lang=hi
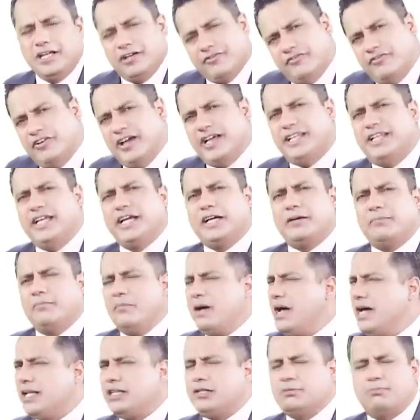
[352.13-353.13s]
ये वैदिक
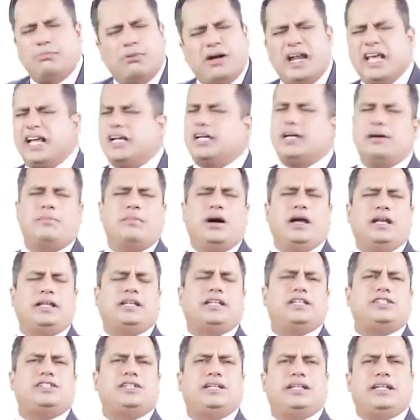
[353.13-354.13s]
मैथ बड़े कमाल
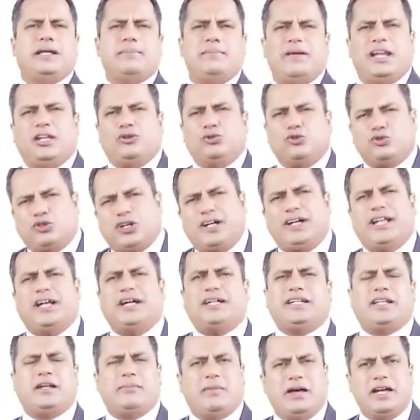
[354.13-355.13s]
की चीज है मेरे दूसरे
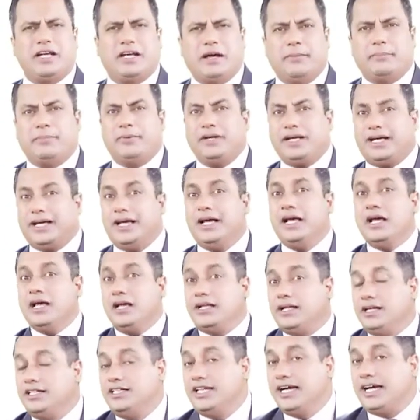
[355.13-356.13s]
डायरेक्टर हमारी कंपनी के
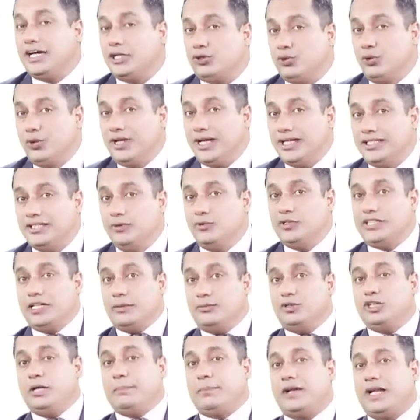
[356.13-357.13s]
संजय कथुरिया जी उनसे
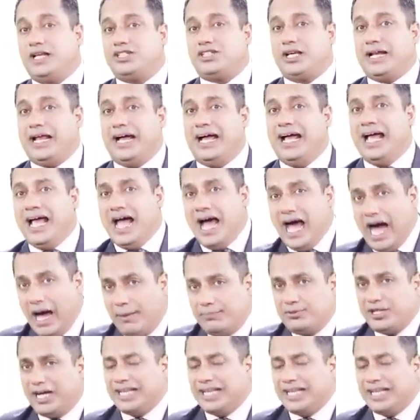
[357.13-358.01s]
मुझे पता चला आप